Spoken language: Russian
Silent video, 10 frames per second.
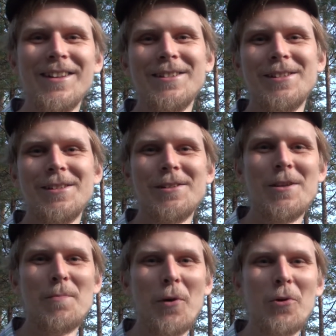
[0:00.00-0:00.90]
И
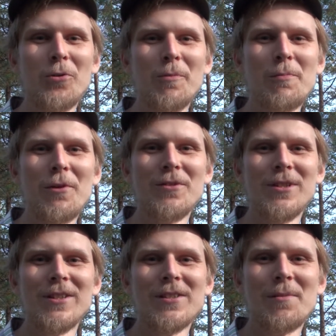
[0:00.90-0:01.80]
непогоду мы
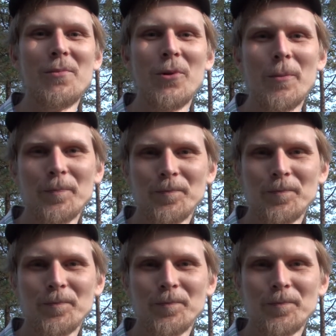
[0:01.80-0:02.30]
привезли с собой.